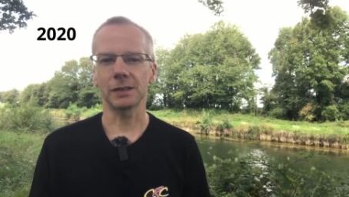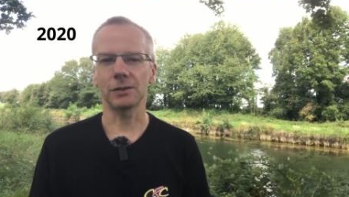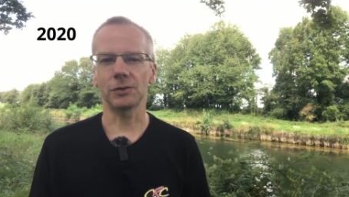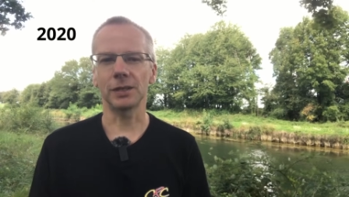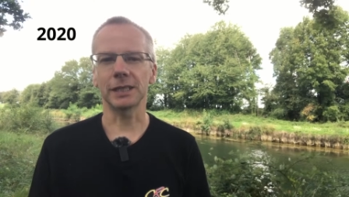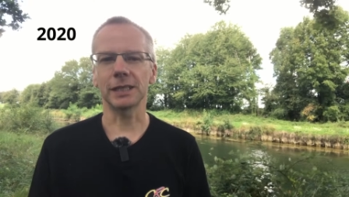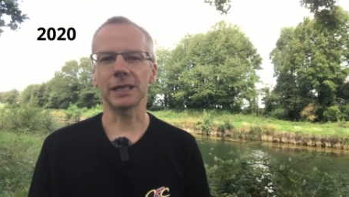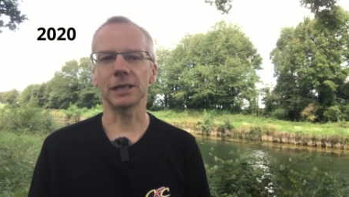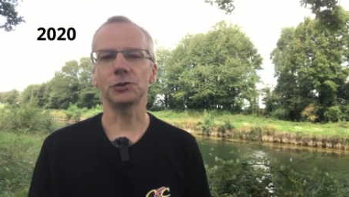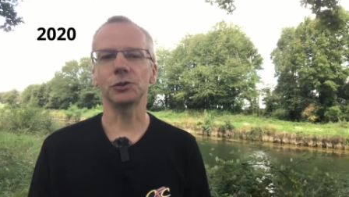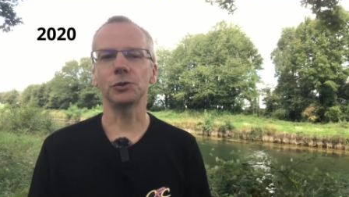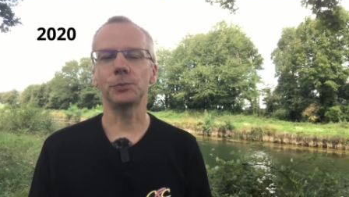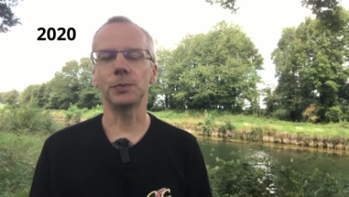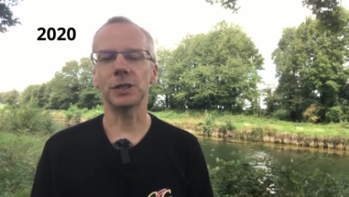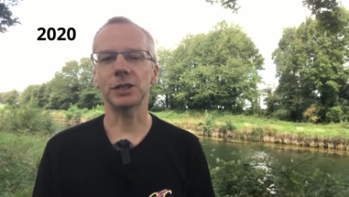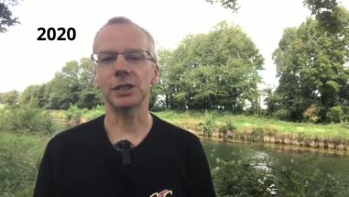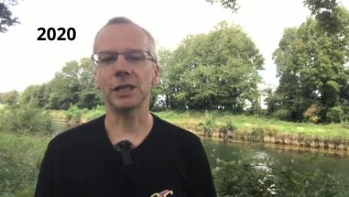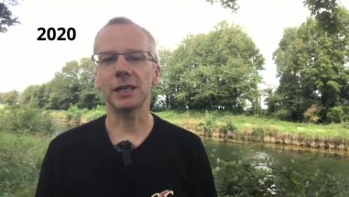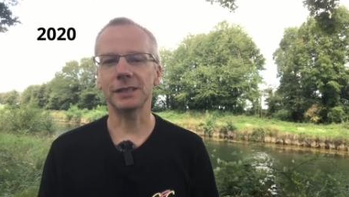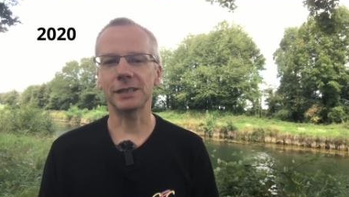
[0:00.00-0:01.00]
quand la carte de
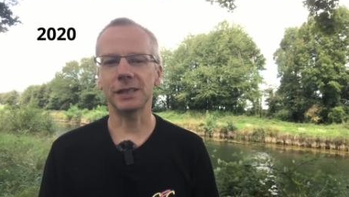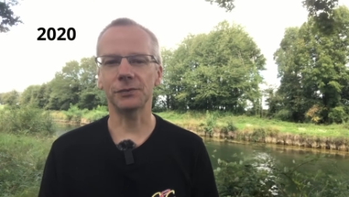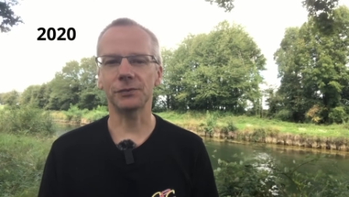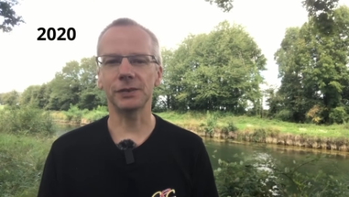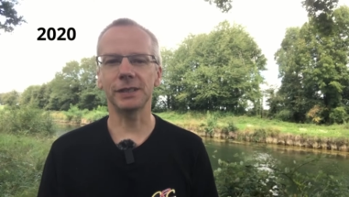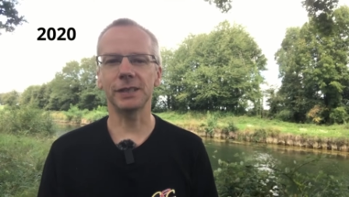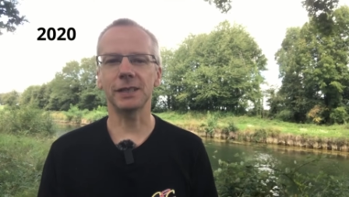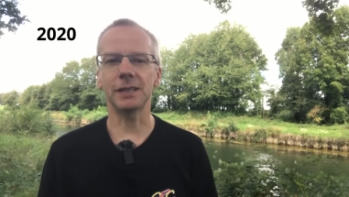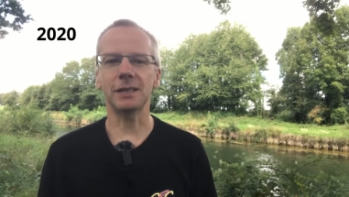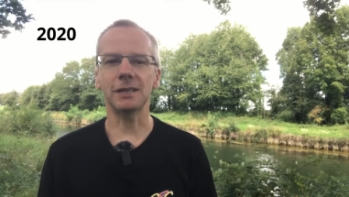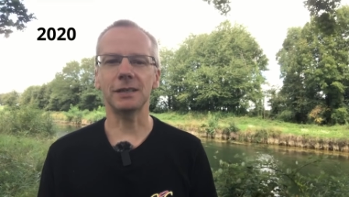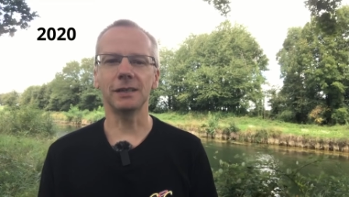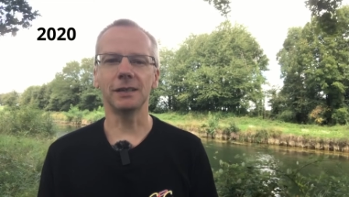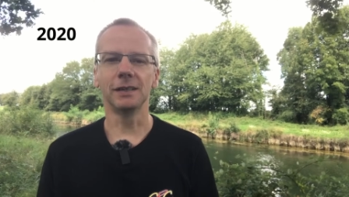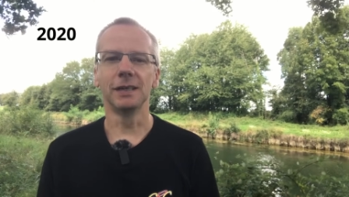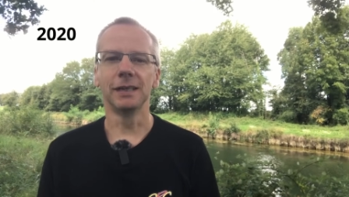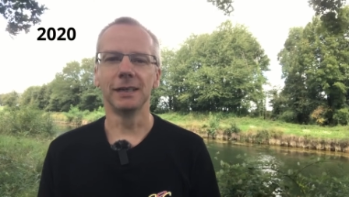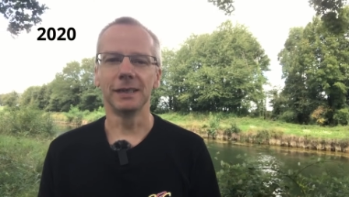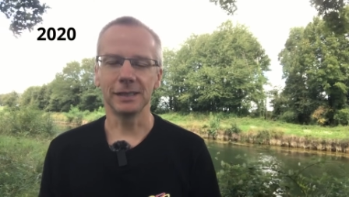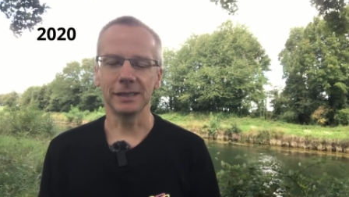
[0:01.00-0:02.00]
pêche interfédérale
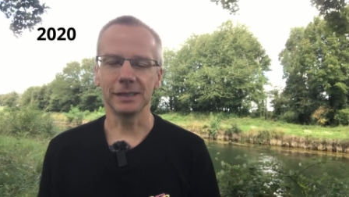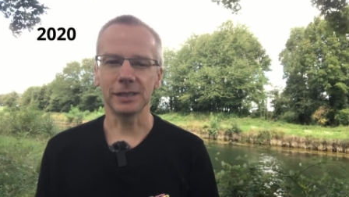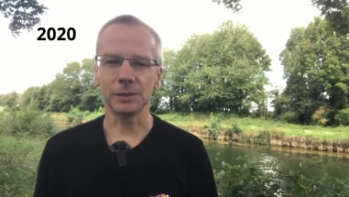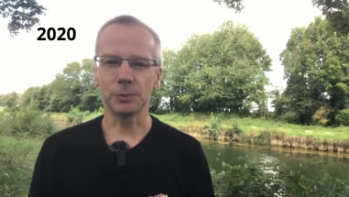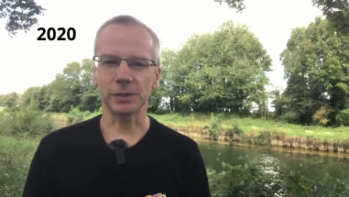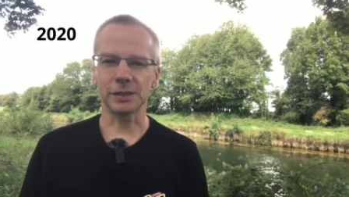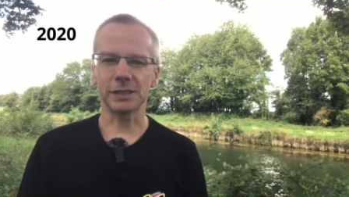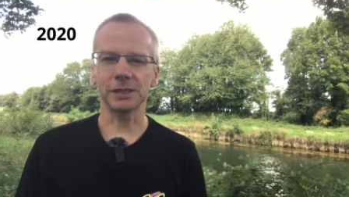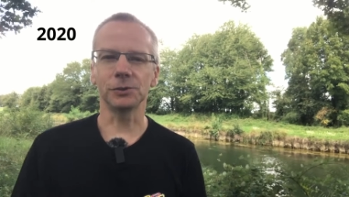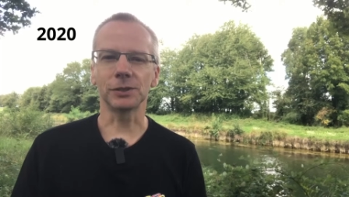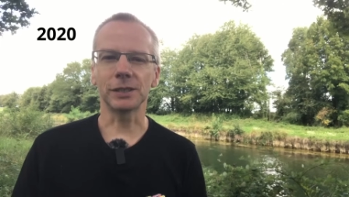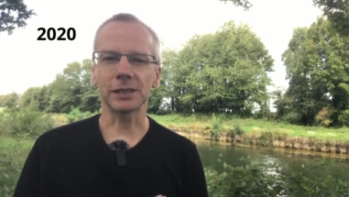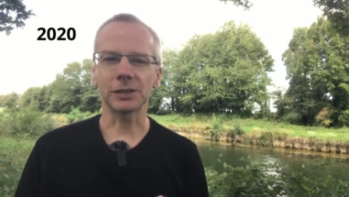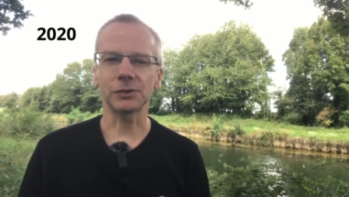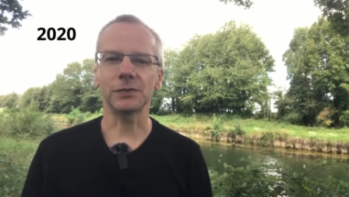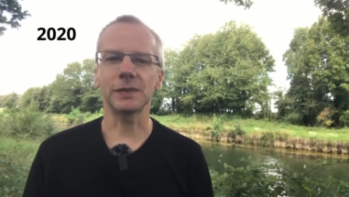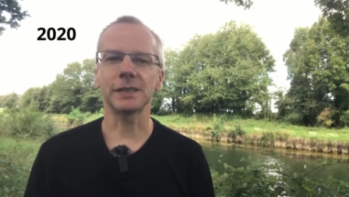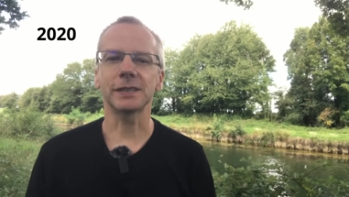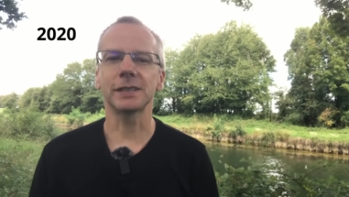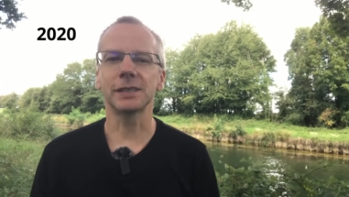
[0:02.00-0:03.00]
était passée de
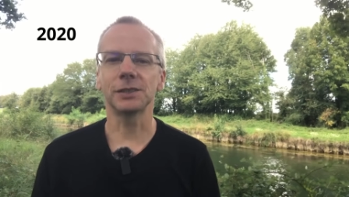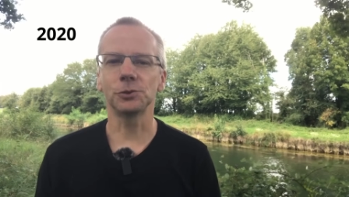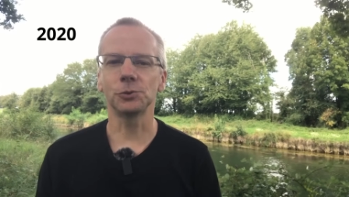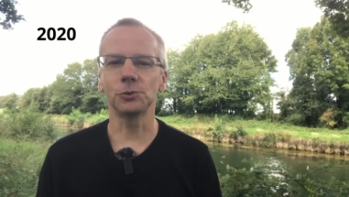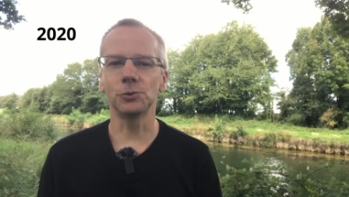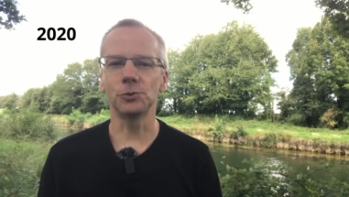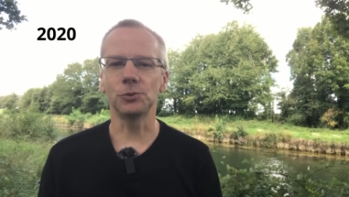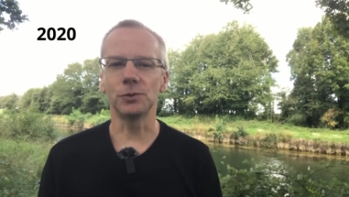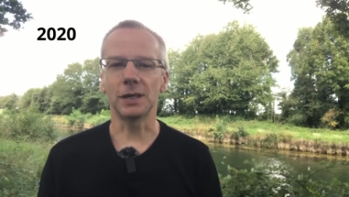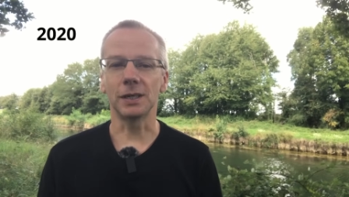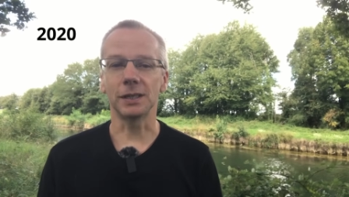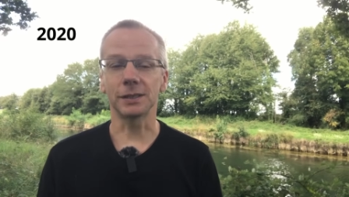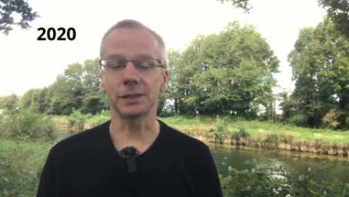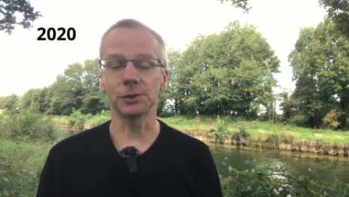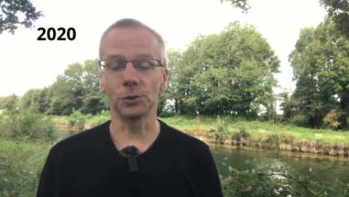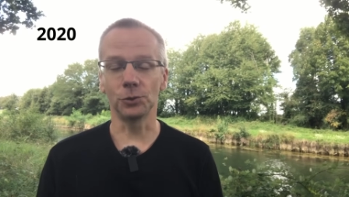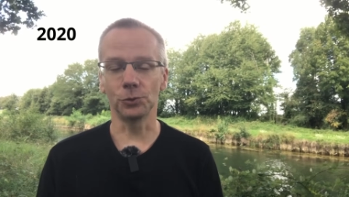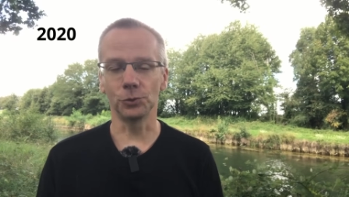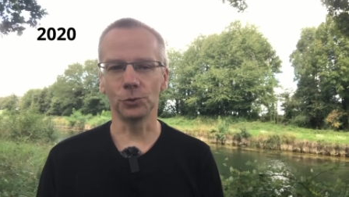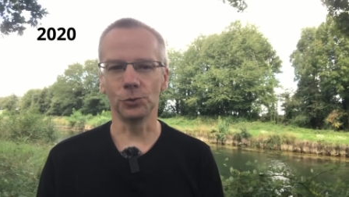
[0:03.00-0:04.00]
96 euros à
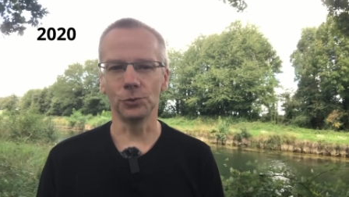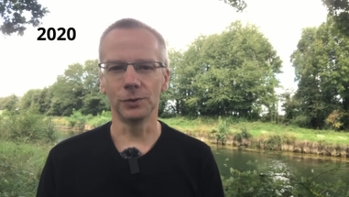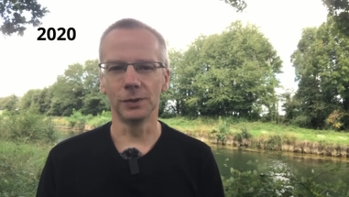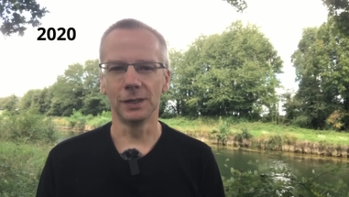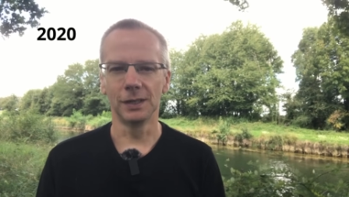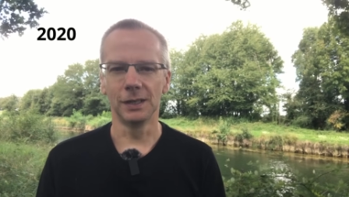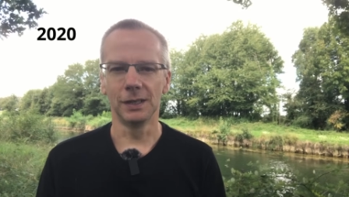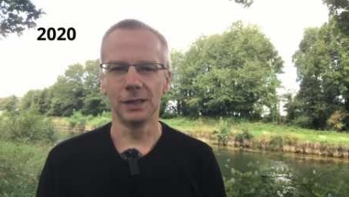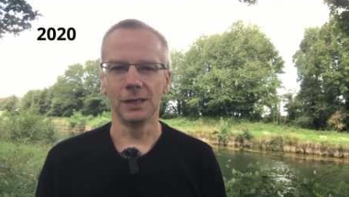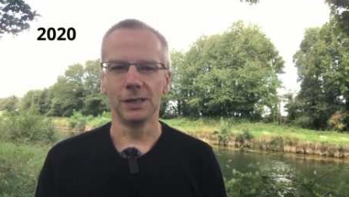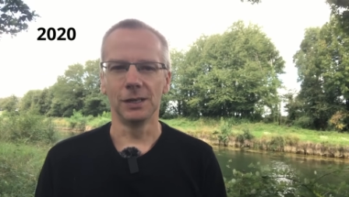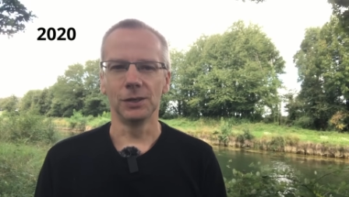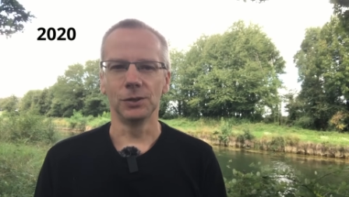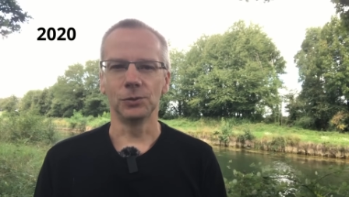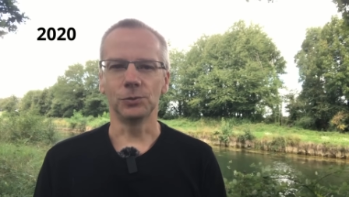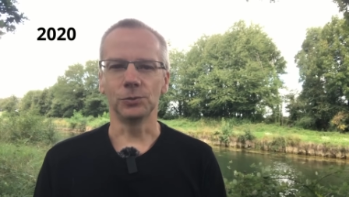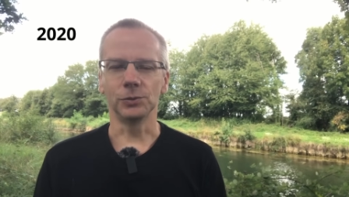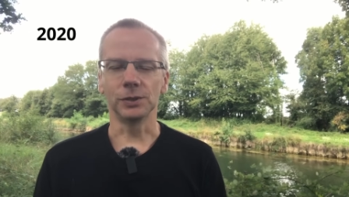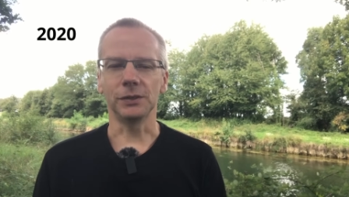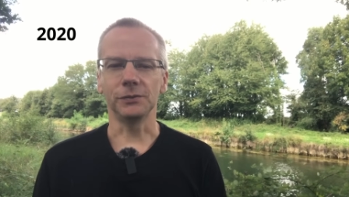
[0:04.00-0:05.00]
100 euros,
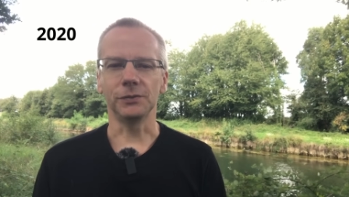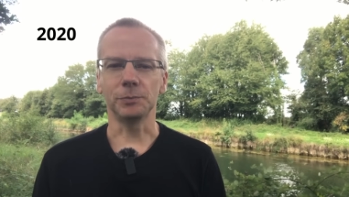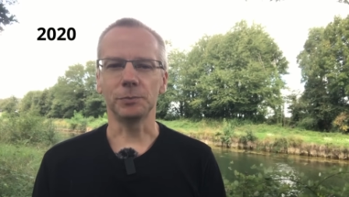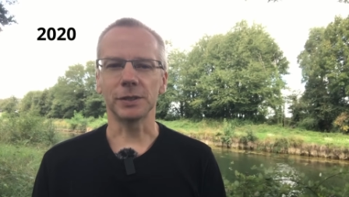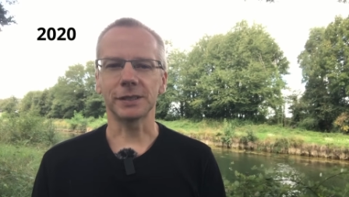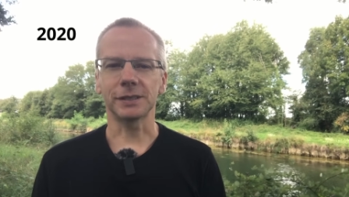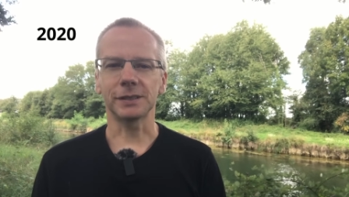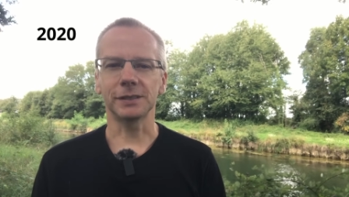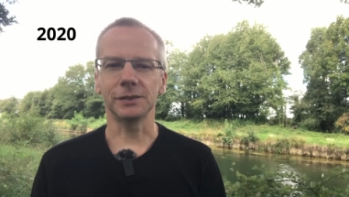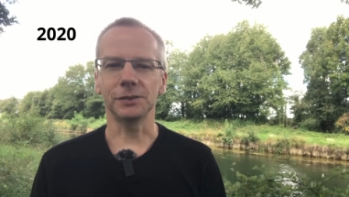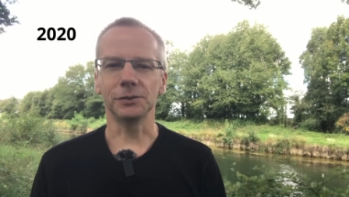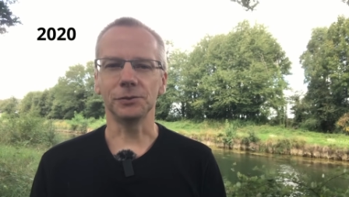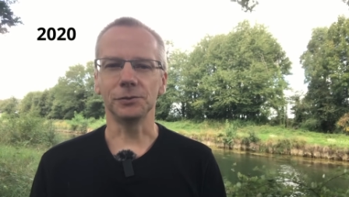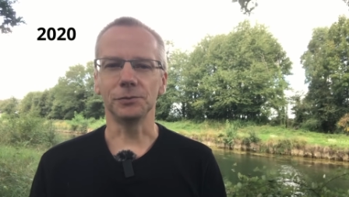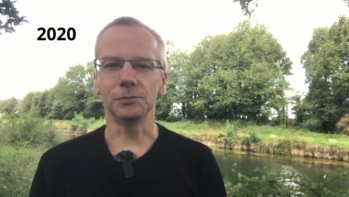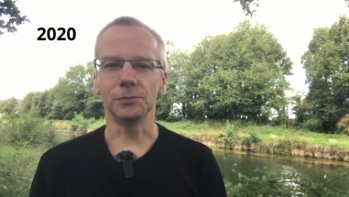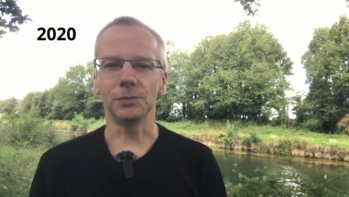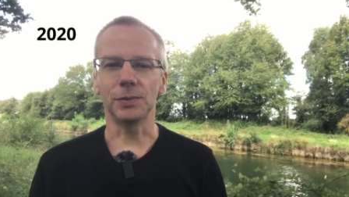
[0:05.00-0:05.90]
on avait passé une